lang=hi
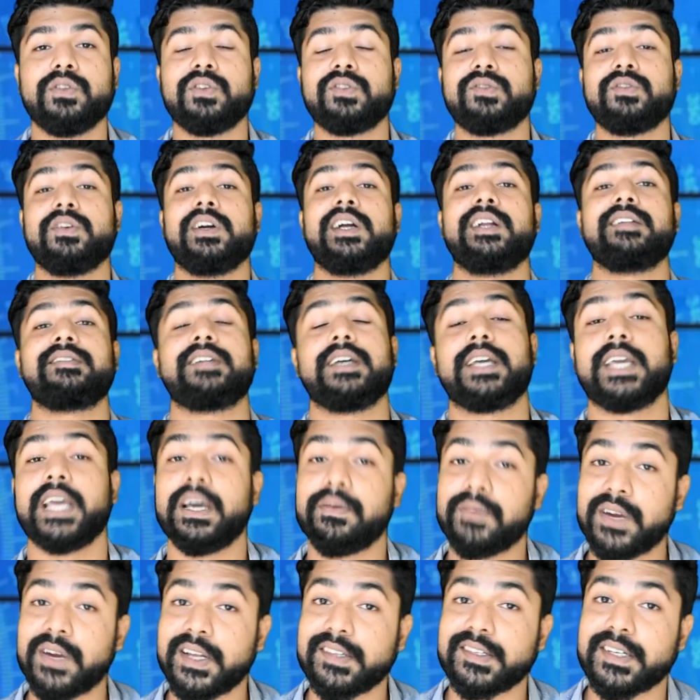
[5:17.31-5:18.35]
दोस्तों अगर इसके
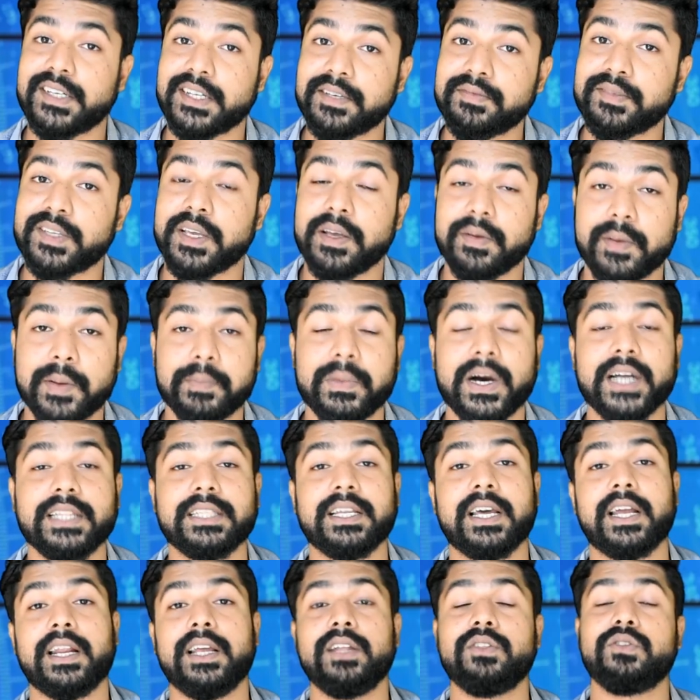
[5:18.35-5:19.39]
कैमरा सेटअप की
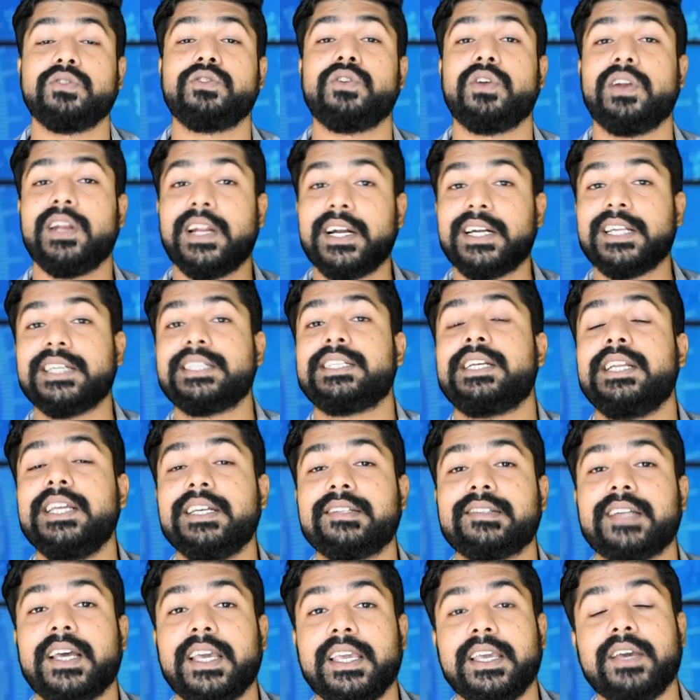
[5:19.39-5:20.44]
बात करें तो जो लेटेस्ट
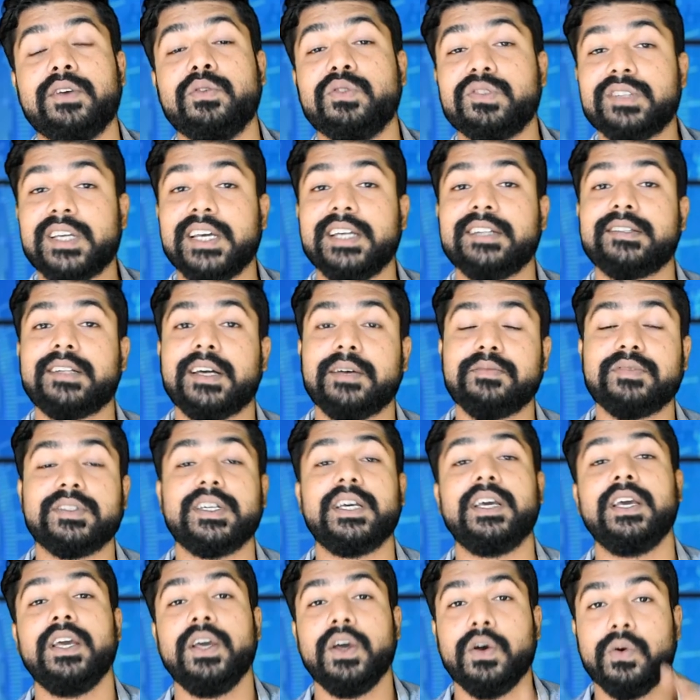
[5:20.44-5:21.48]
लीक्स आई है उसके हिसाब
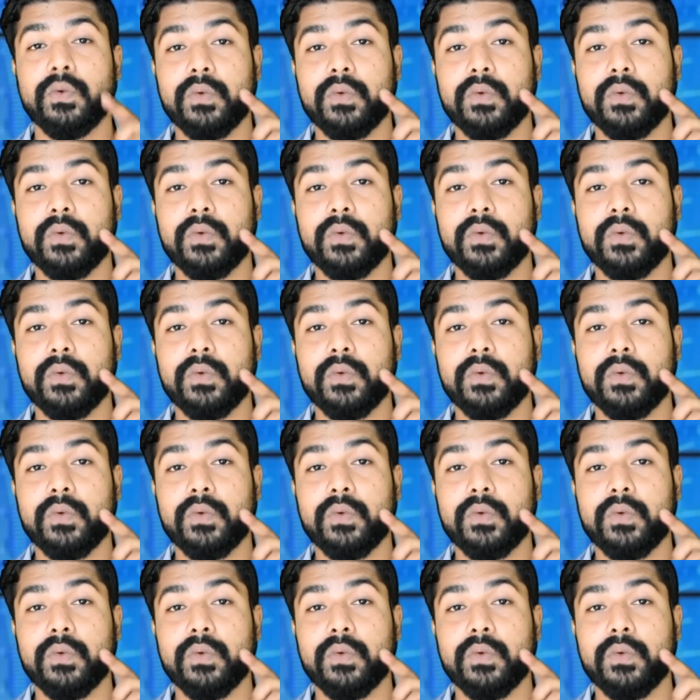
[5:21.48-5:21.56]
से